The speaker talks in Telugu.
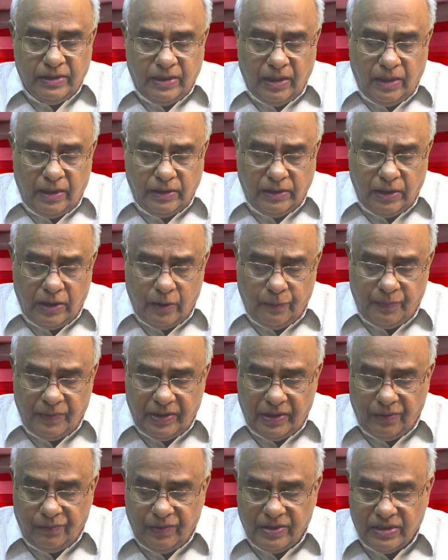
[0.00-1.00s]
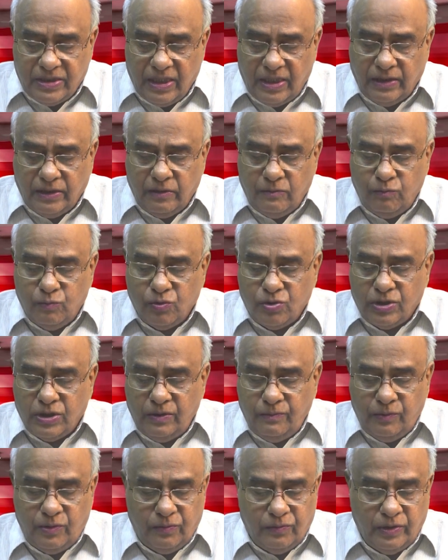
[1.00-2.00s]
దాదాపు ఇరవై శాతం
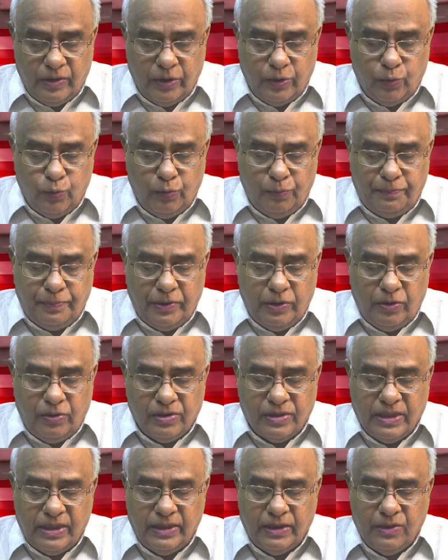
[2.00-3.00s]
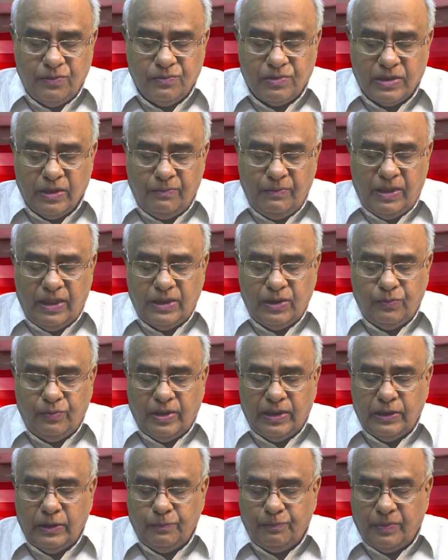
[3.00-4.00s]
ముస్లింలు ఉన్న యూపీలో సైతం
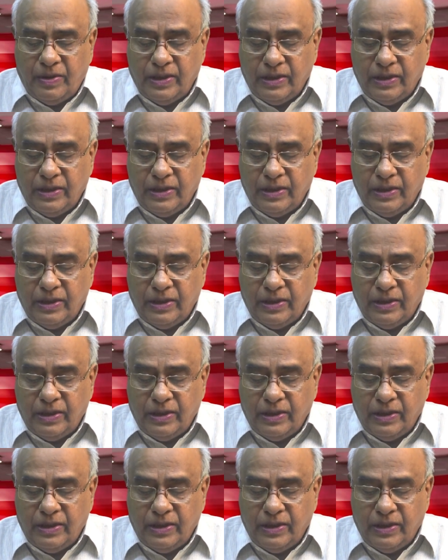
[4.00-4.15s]
సమాజ్వాదీ